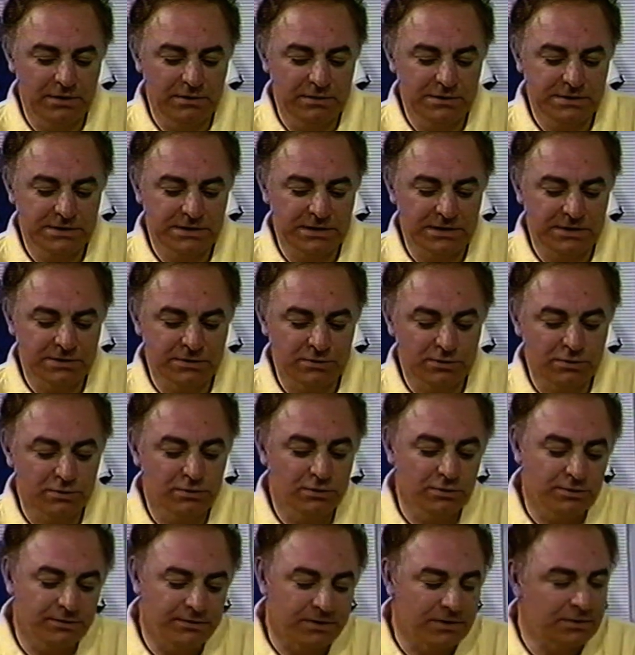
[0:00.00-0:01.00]
aussi à son
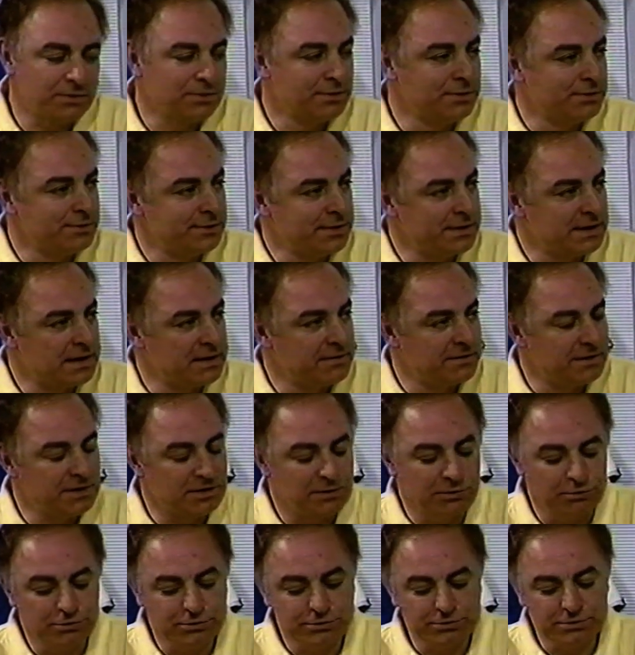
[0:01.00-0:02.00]
compte. on, a
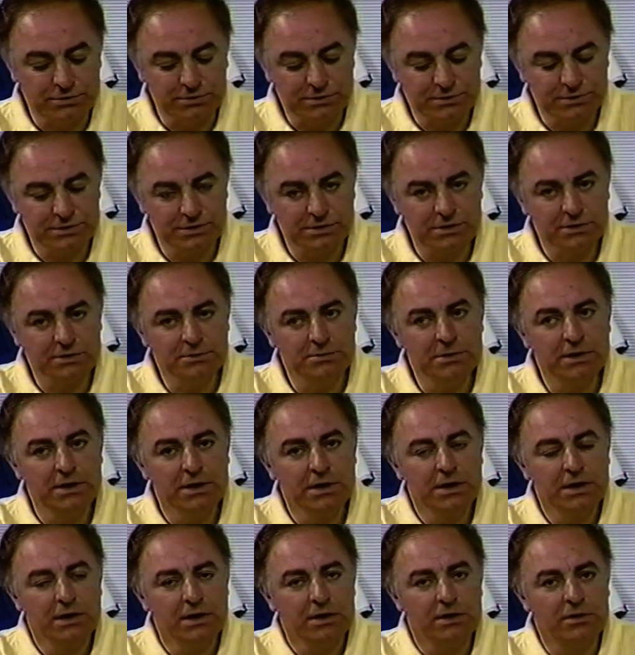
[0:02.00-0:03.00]
travaillé dessus ensemble.
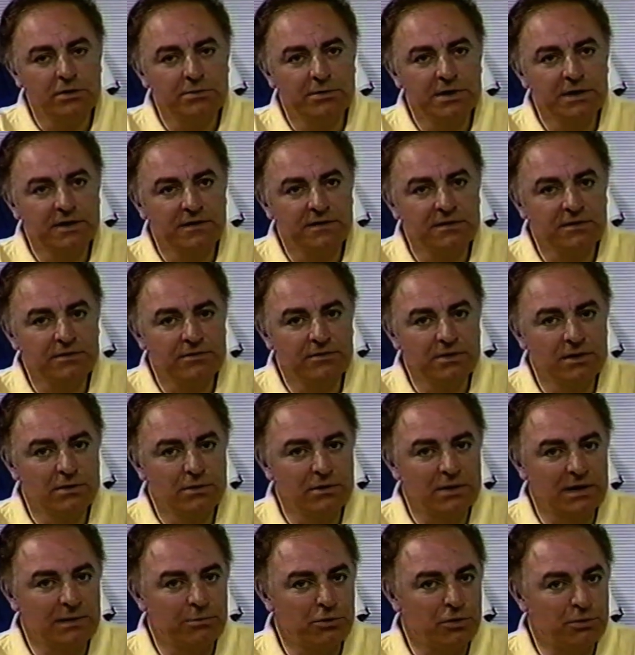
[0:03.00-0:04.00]
Le magazine
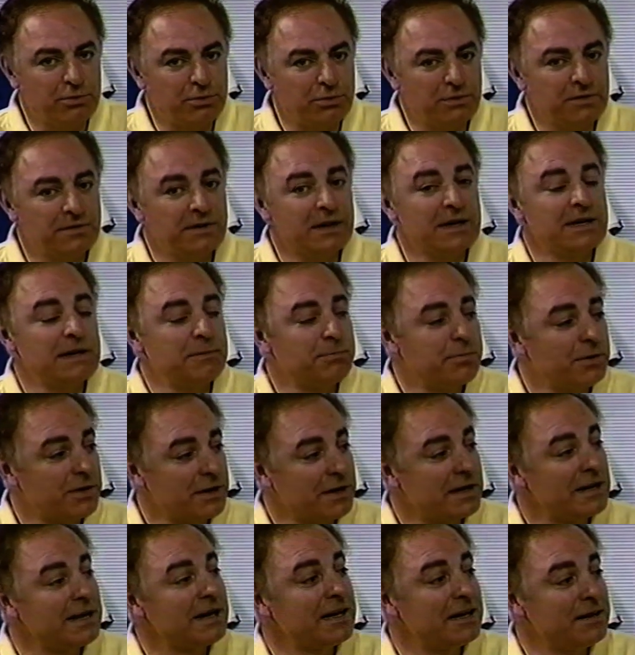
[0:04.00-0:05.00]
Vélo l'a proposé à
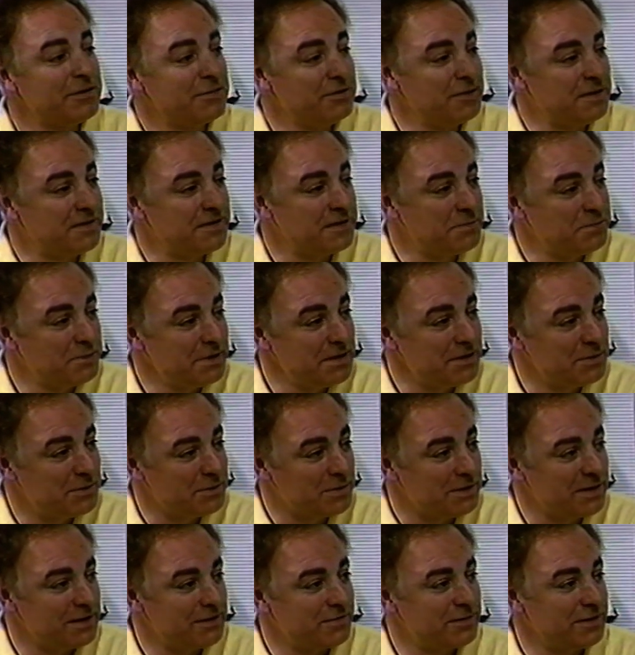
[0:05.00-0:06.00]
l'époque à la FICP,
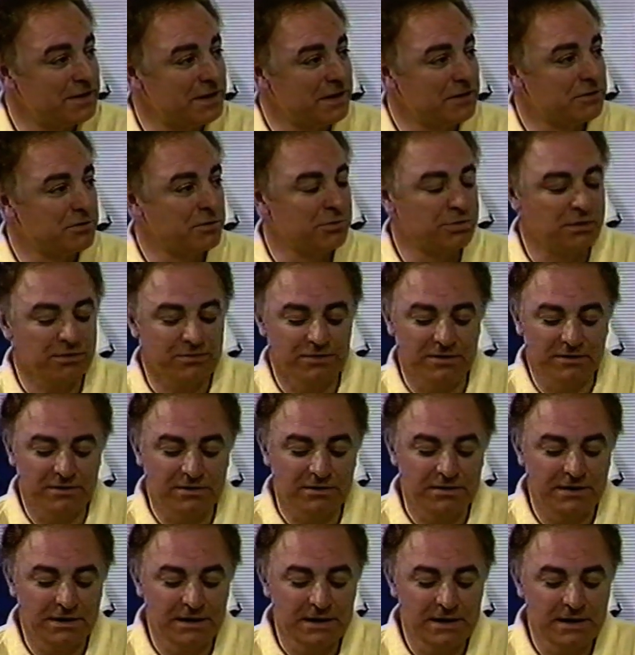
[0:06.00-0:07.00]
donc à la Fédération
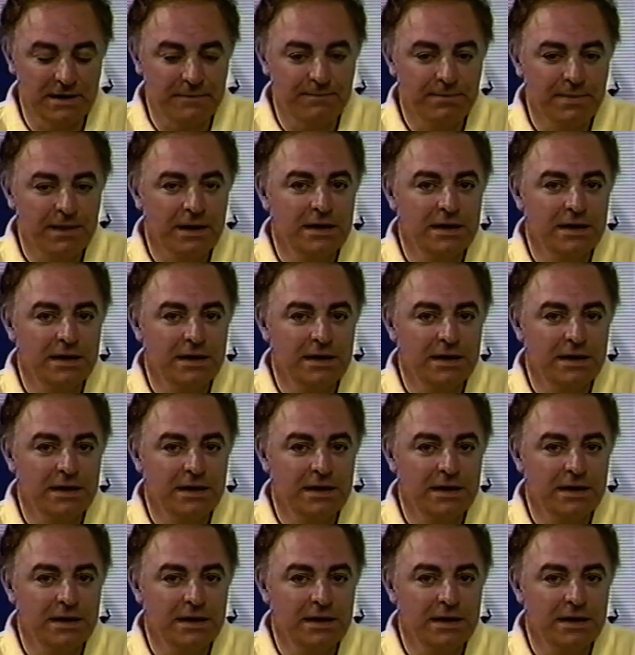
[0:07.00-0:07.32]
professionnelle.